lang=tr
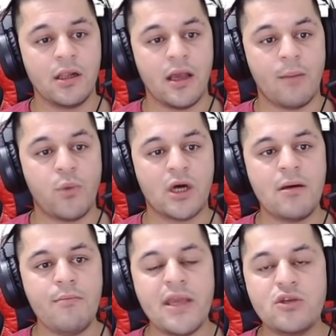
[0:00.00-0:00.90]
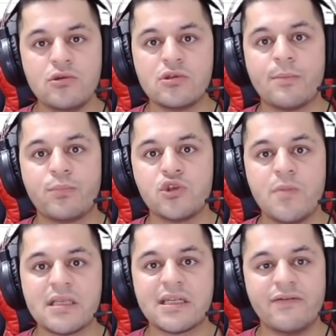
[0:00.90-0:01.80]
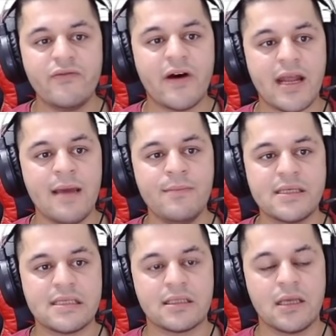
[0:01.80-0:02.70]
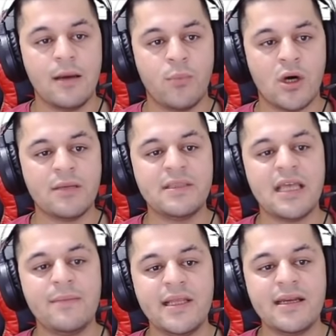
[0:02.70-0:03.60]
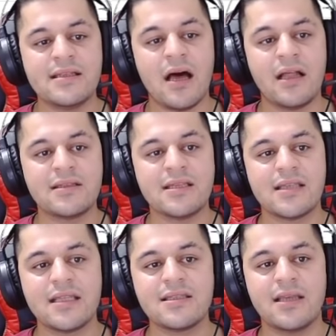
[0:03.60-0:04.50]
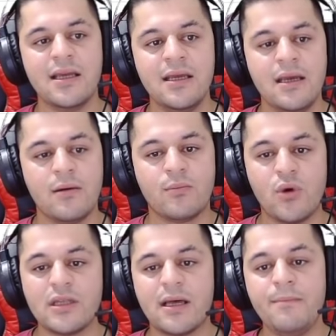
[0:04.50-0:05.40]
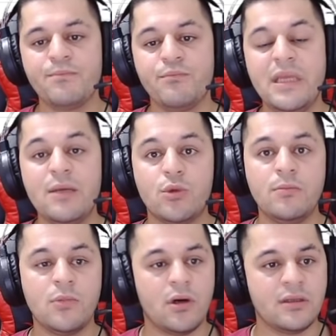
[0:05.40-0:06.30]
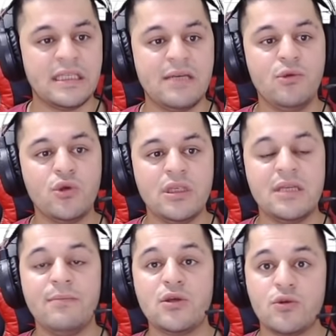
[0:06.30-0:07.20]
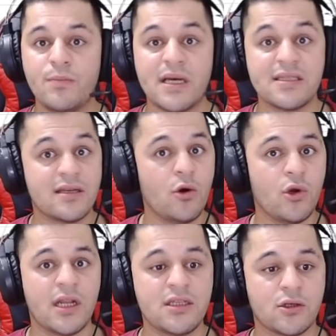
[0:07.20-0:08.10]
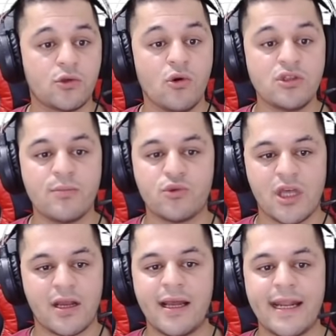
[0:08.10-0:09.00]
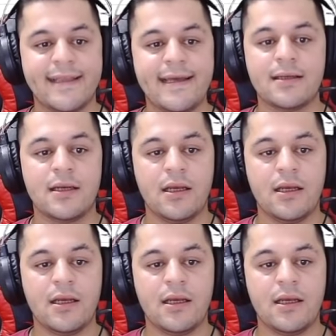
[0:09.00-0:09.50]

Ya bu adam 500 lira pus masrafı var en basit. Bu adam itemlerini alsa satsa bu adam minimum 20 gün 25 gün pazarda oylanacak Yoksa bu zarar eder.